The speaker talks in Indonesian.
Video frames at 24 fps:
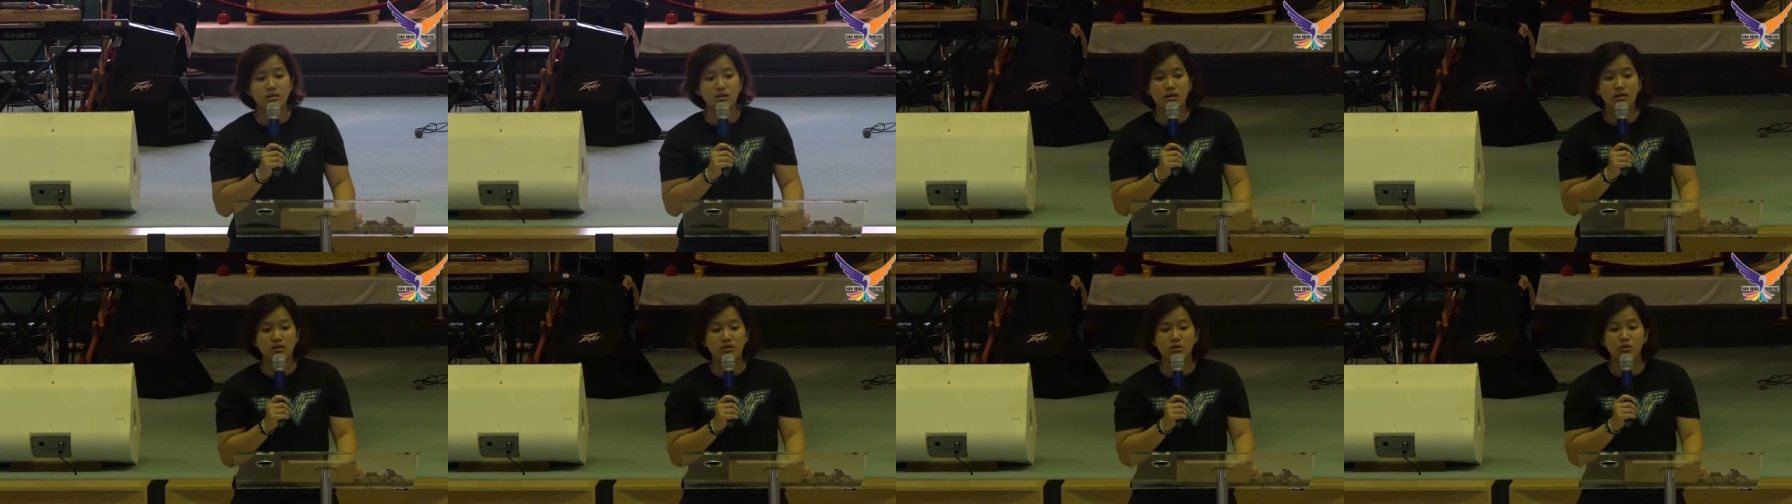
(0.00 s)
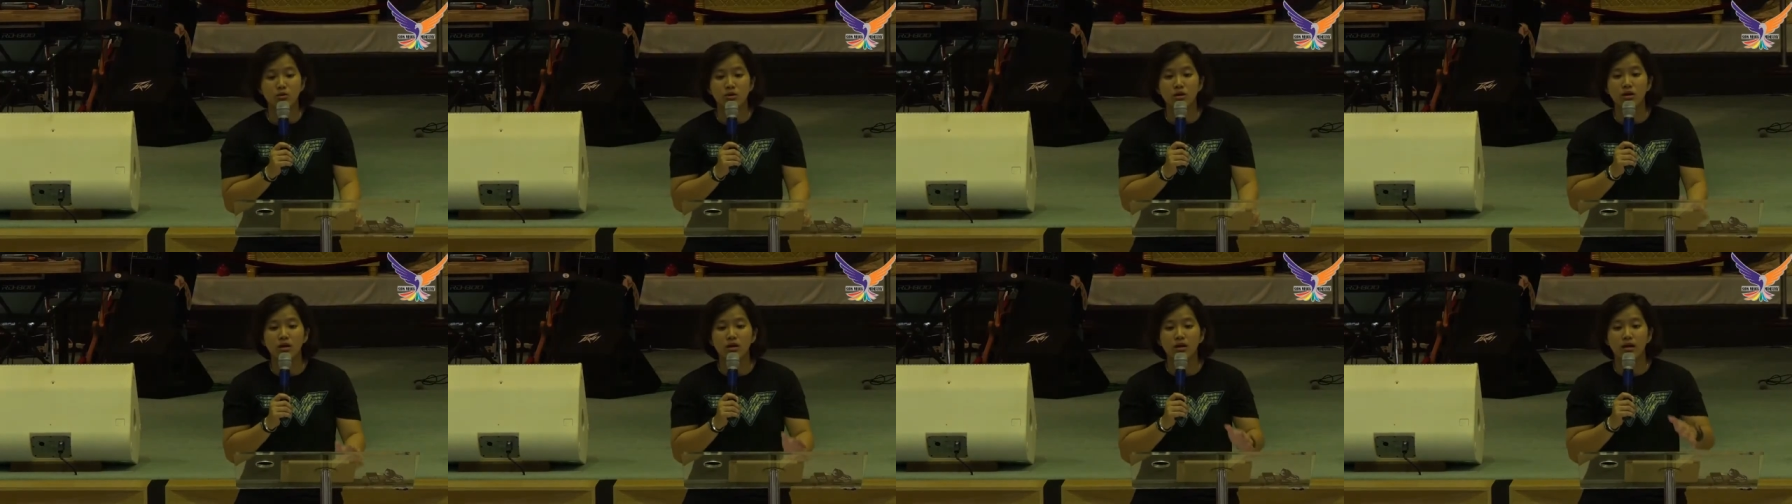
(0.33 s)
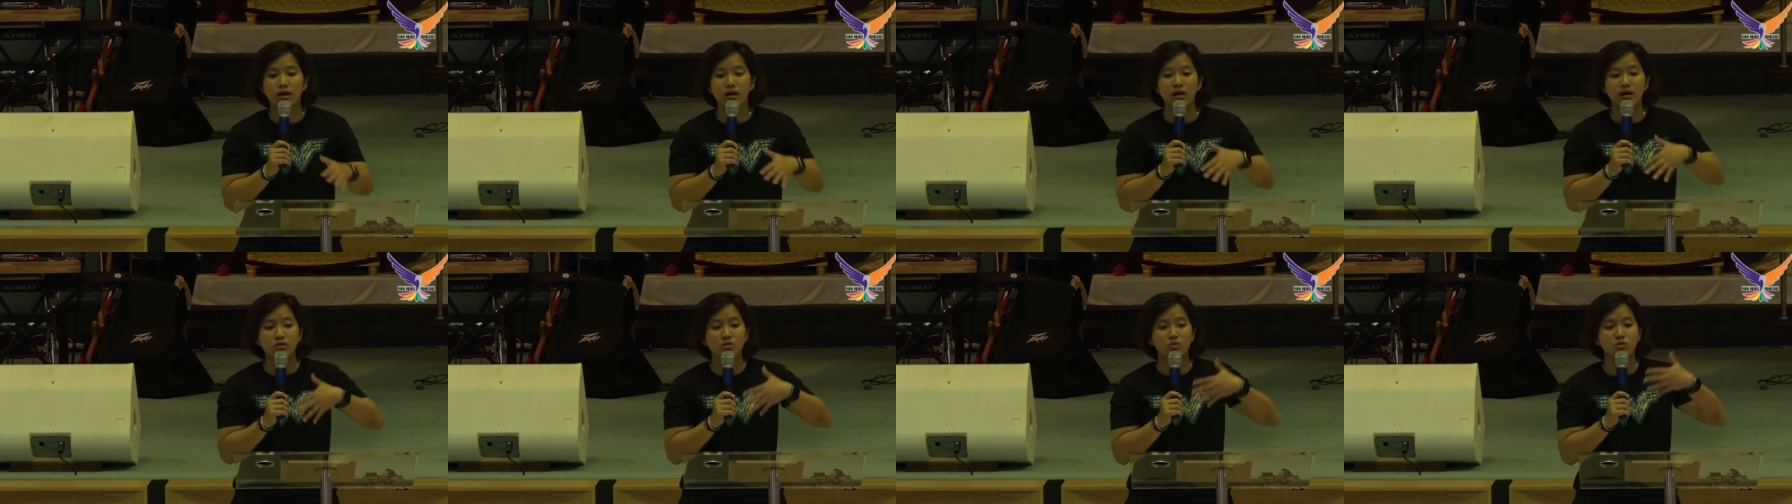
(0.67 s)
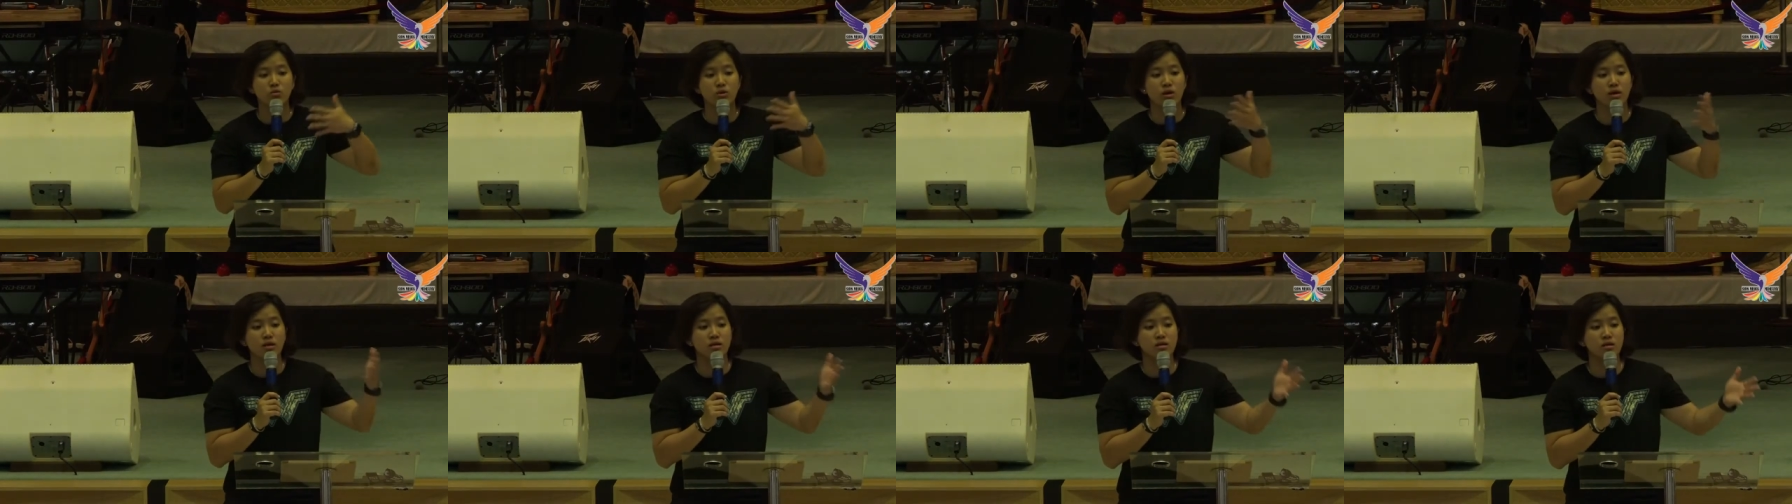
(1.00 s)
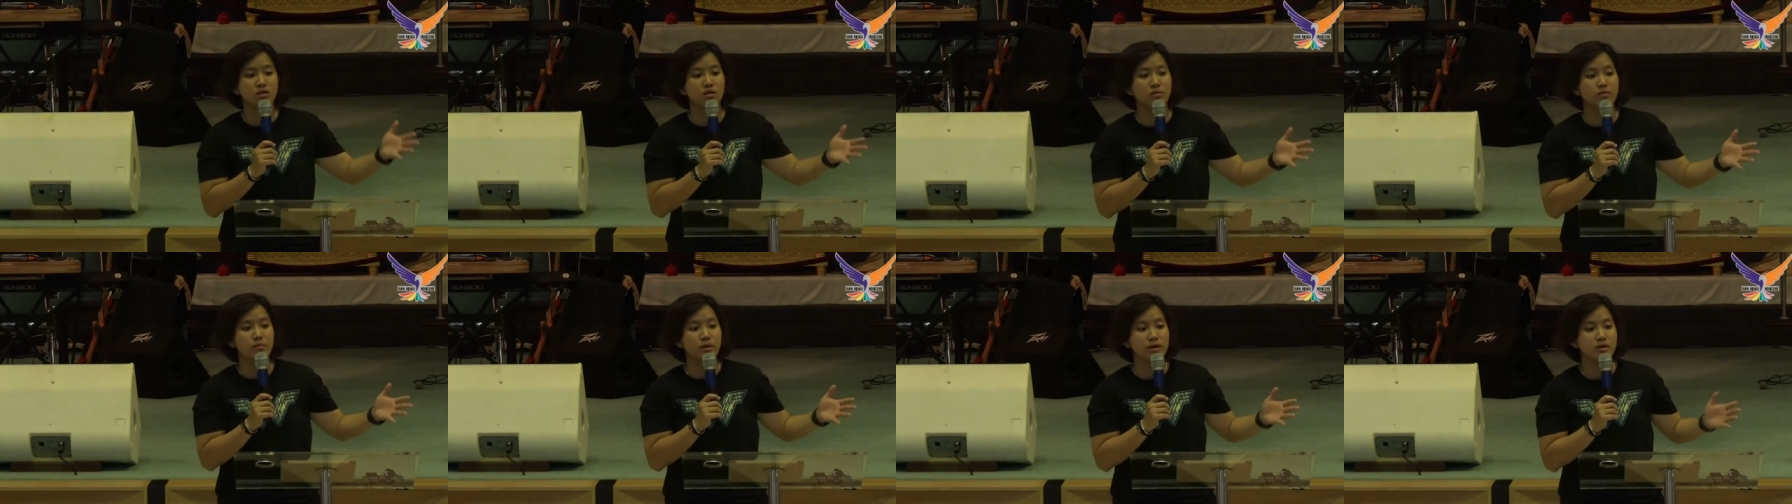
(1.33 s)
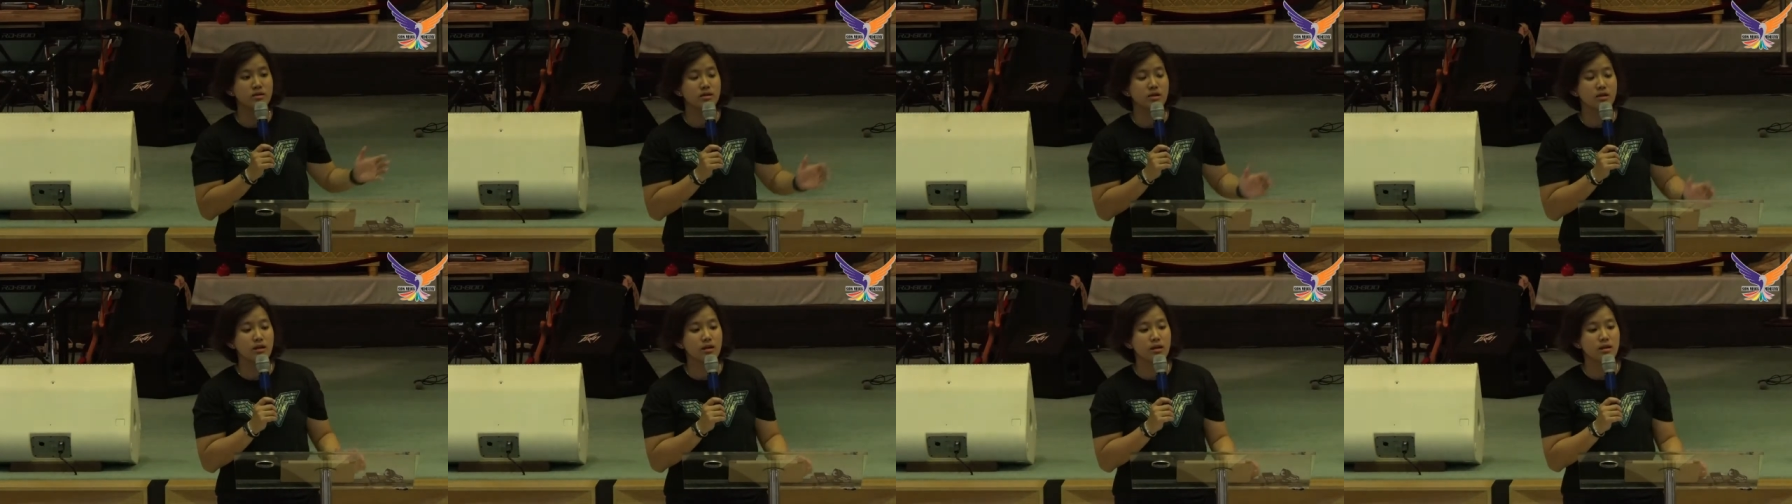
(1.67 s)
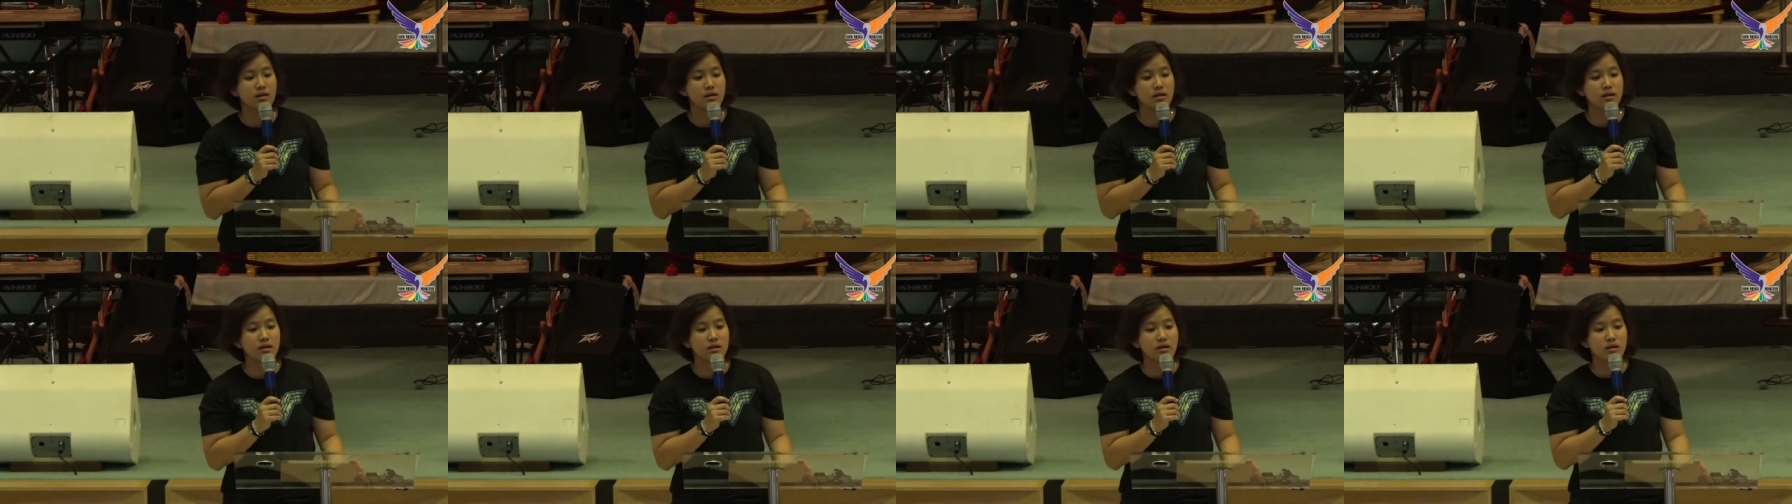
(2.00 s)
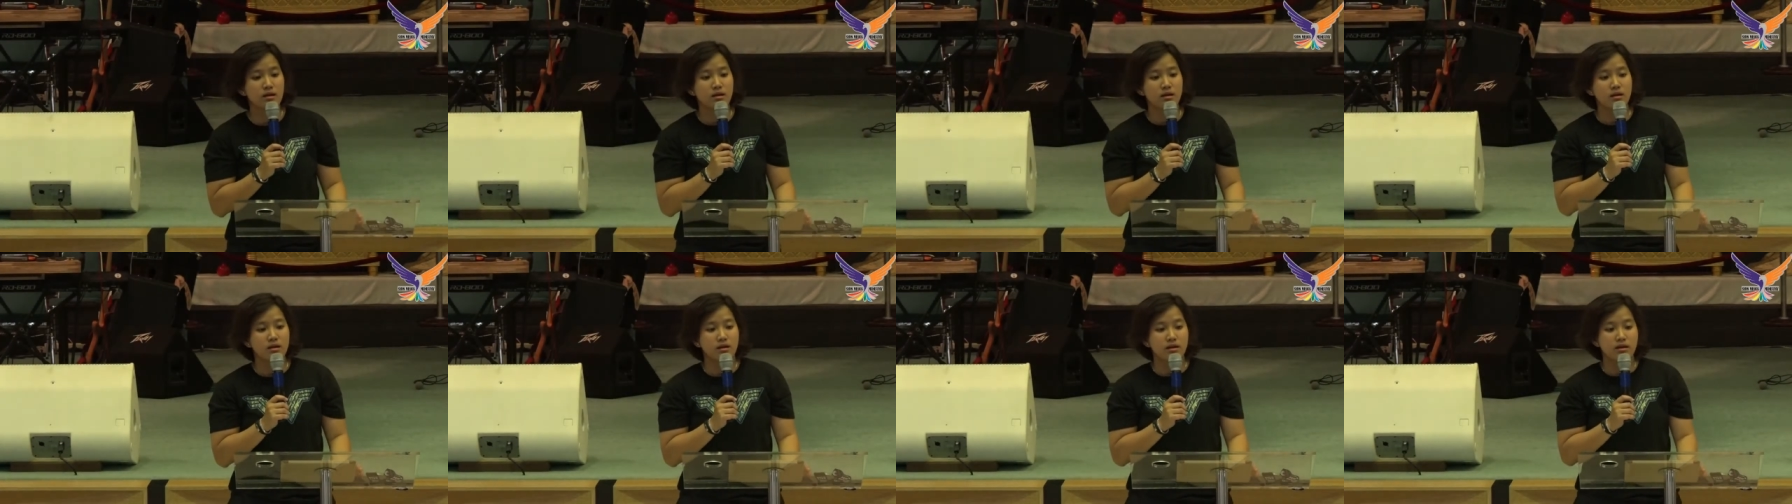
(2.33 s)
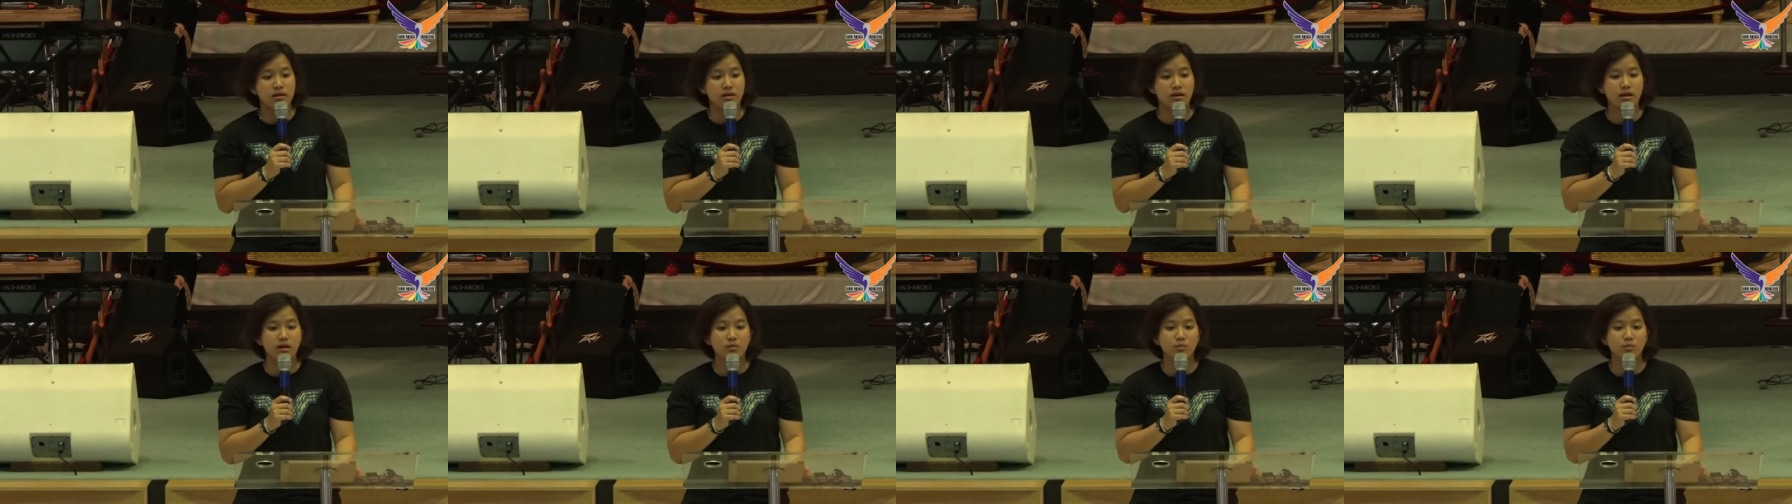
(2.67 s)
atau kegerakan Tuhan di depan sana yang